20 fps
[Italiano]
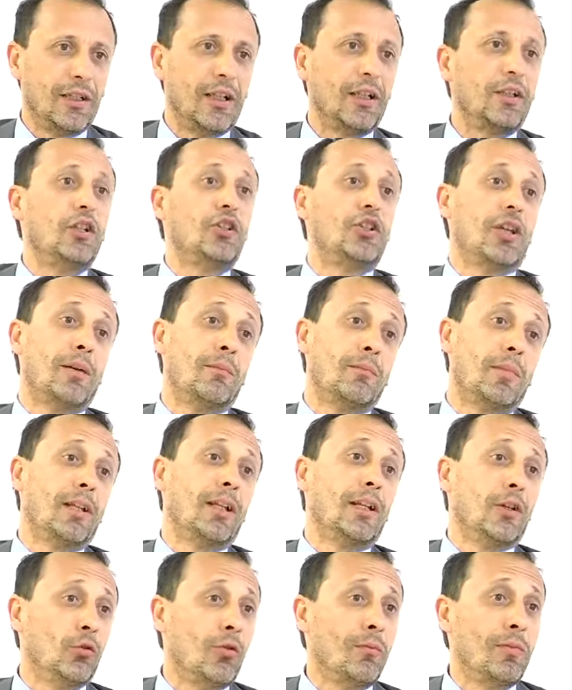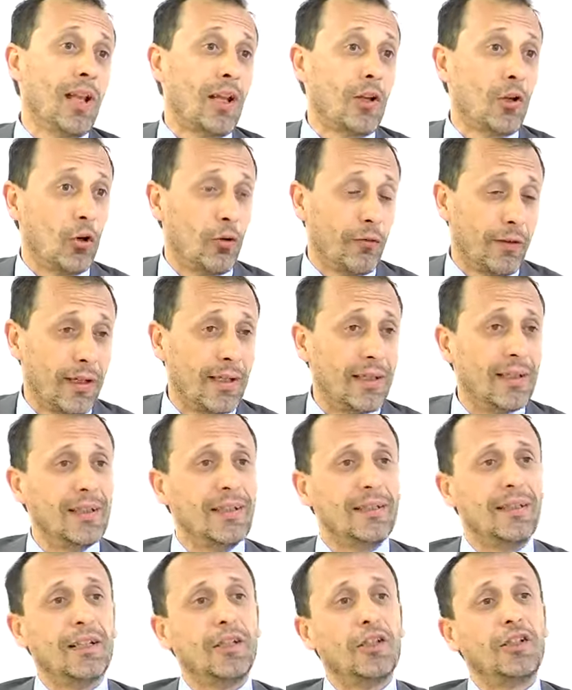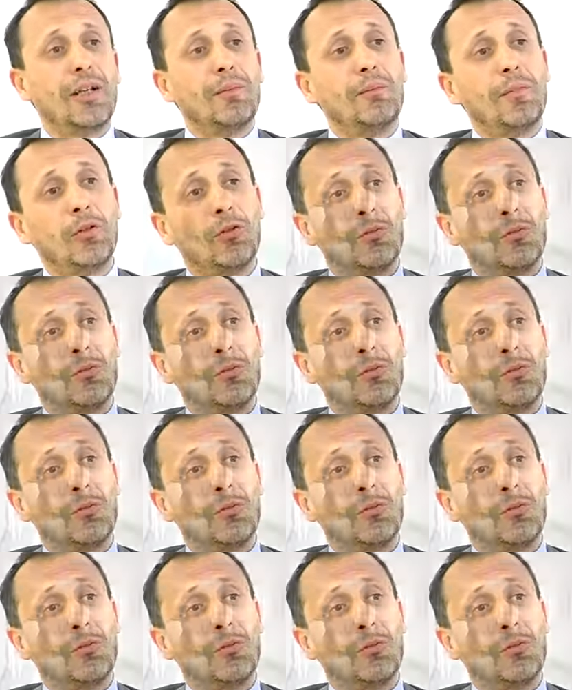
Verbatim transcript: del dicembre vero, del 2009. Vero, però eh,